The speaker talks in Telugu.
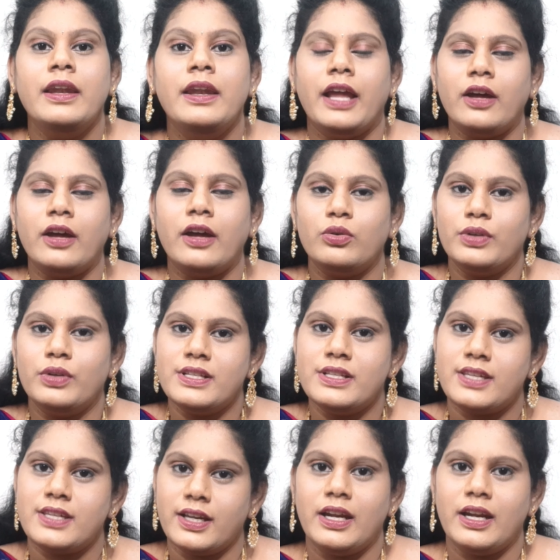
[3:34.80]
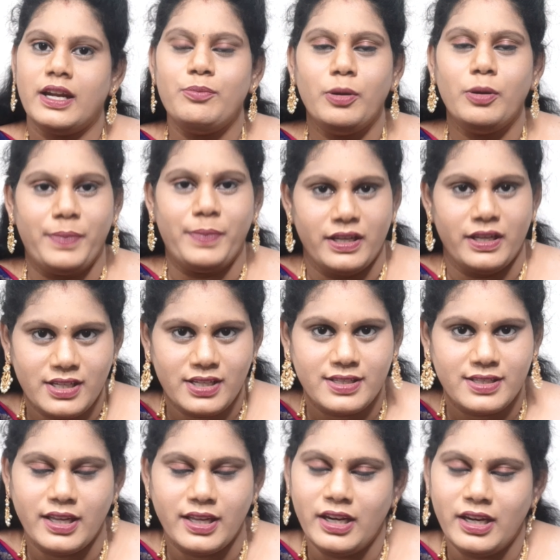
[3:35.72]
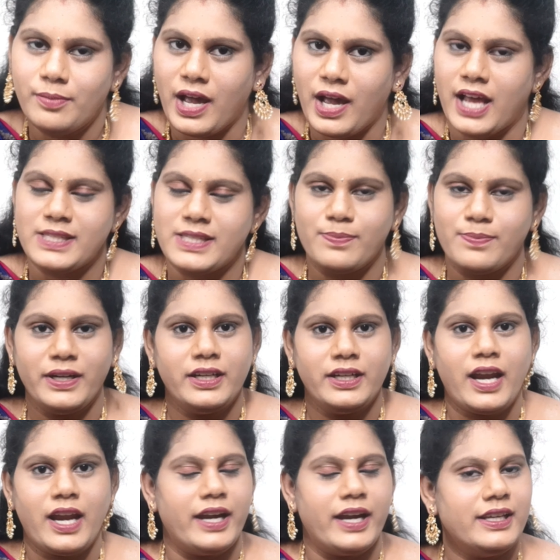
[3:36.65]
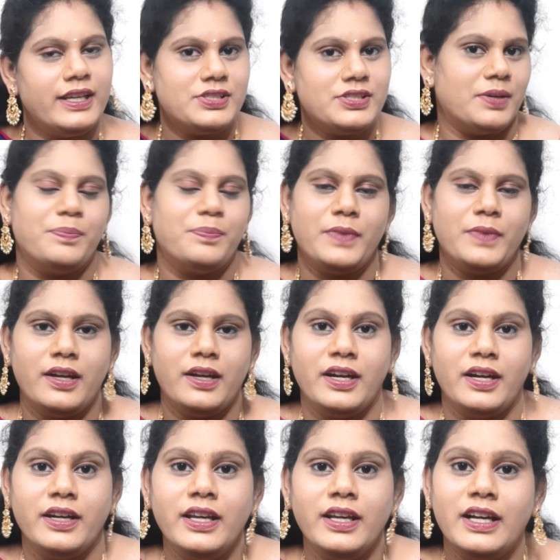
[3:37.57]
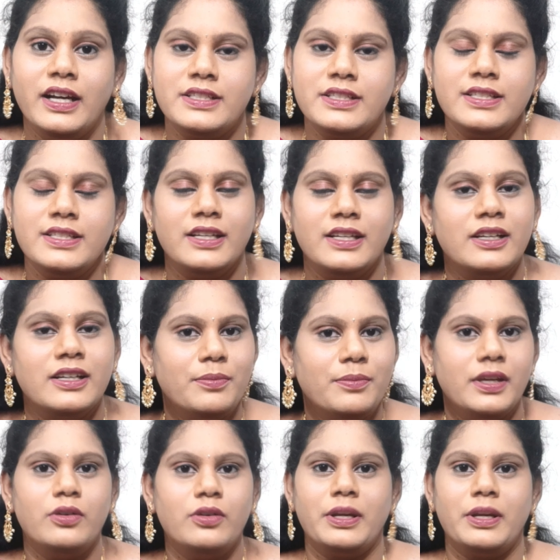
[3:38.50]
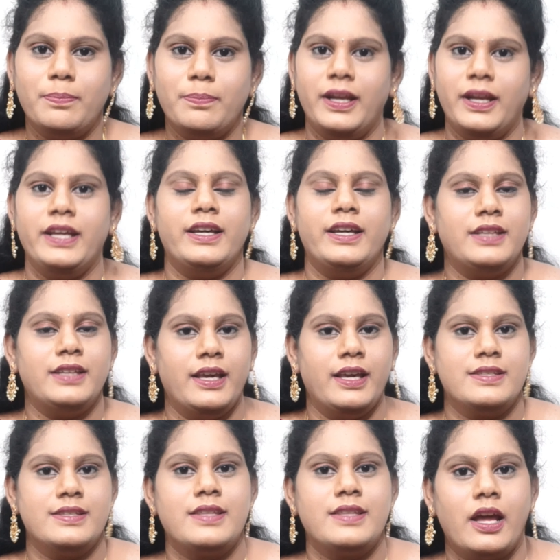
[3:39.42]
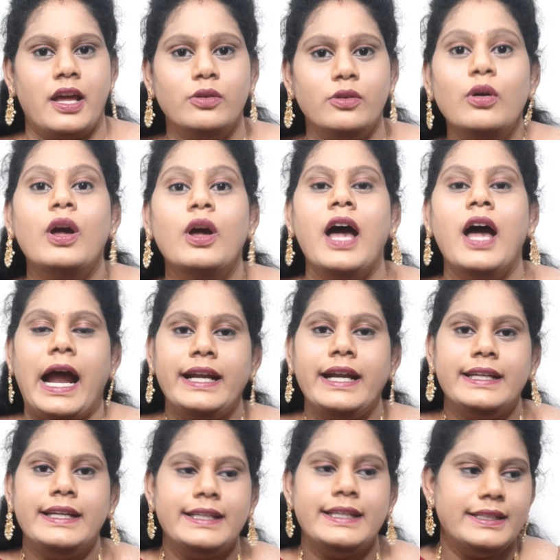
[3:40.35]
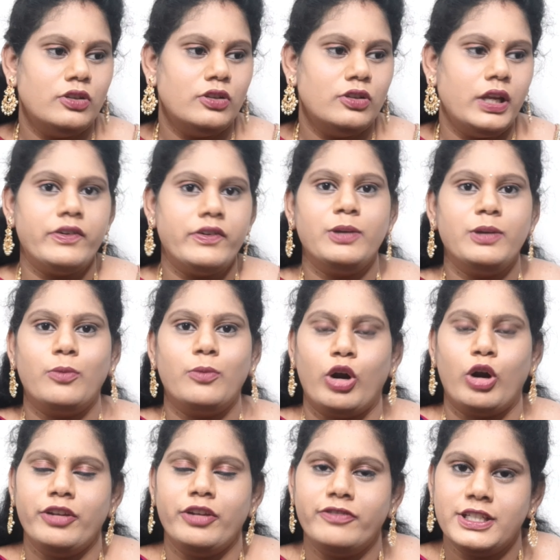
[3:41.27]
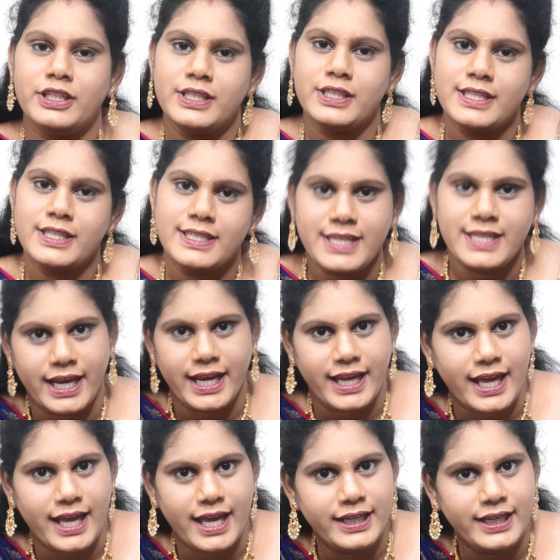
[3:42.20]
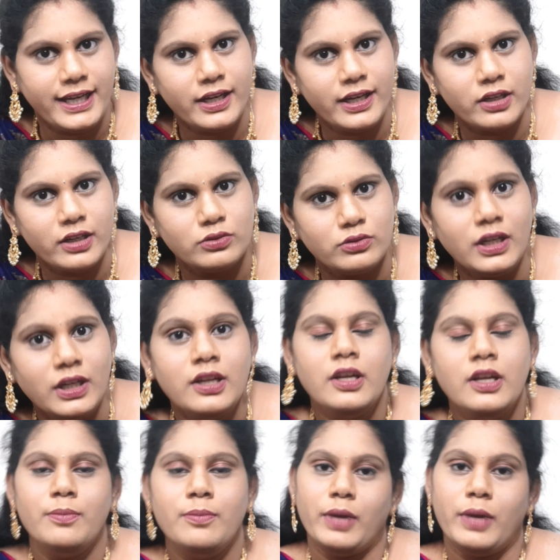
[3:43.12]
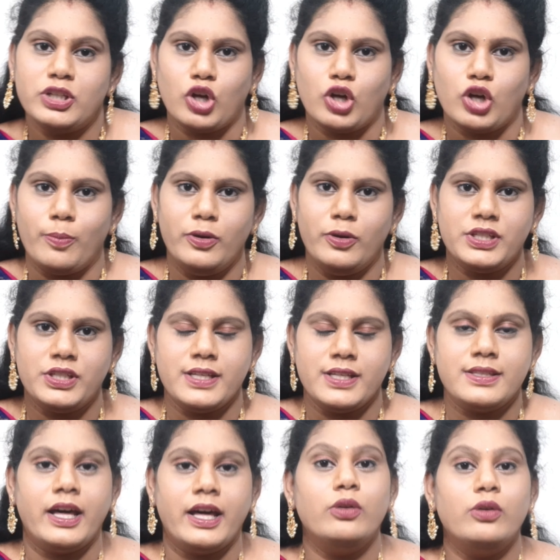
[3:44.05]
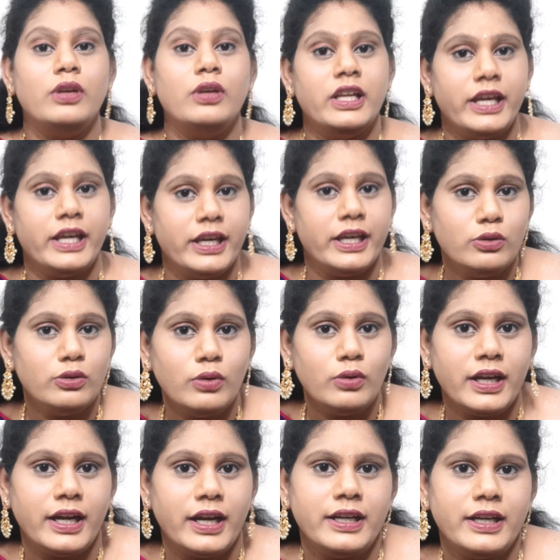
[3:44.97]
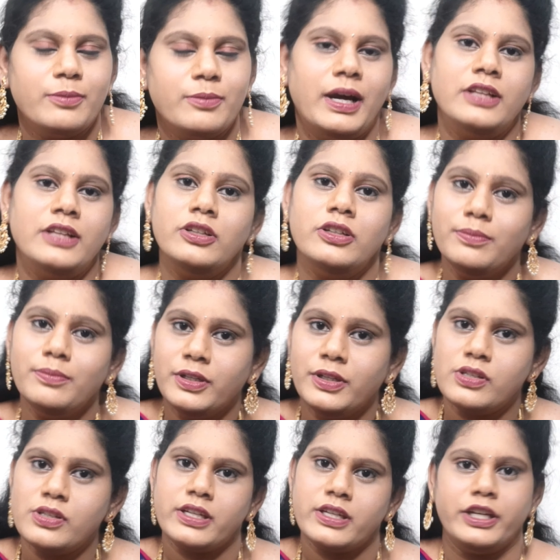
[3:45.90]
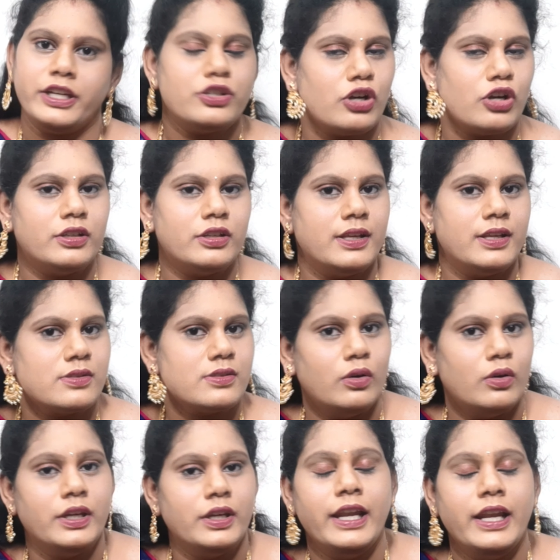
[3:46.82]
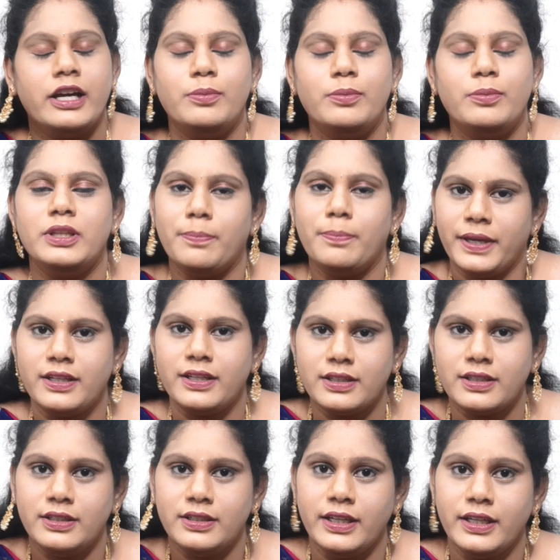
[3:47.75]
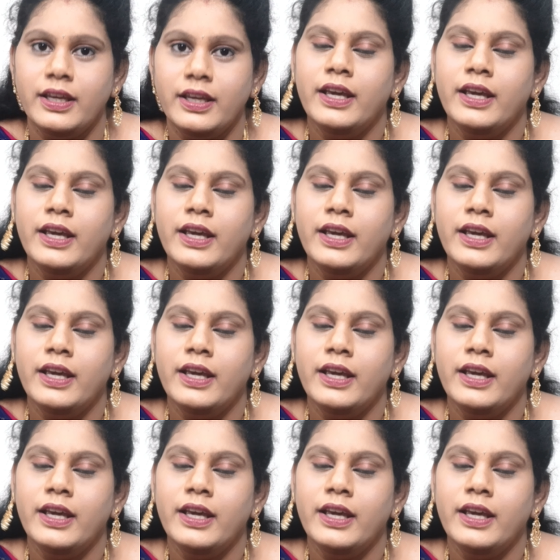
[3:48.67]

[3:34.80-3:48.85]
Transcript: నన్ను ఇన్స్టాగ్రామ్లో పింక్ చేస్తే నేను మా హస్బెండ్ని అడిగి చెప్తానండి ఖచ్చితంగా మీకు రిప్లై అయితే ఇస్తాను అండ్ ఇందులో ఏమైనా మోడిఫికేషన్స్ చేయాలి అన్నా కూడా మా షాప్లో చేస్తారు లేదు అని అంటే మాత్రం మీరు స్క్రీన్ షాట్ తీసుకొని లేకపోతే పిక్ని